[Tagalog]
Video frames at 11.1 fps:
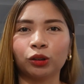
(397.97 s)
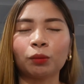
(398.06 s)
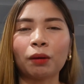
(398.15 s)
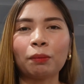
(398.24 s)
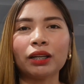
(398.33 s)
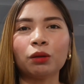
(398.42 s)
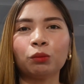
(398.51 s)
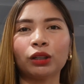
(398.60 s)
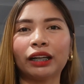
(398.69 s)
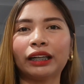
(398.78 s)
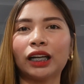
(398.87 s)
So, bye-bye na
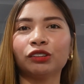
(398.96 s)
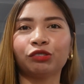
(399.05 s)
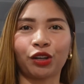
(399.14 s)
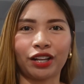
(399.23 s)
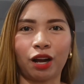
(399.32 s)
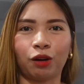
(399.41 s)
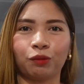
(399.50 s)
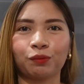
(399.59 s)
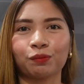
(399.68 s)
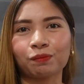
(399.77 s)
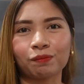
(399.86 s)
muna guys for now.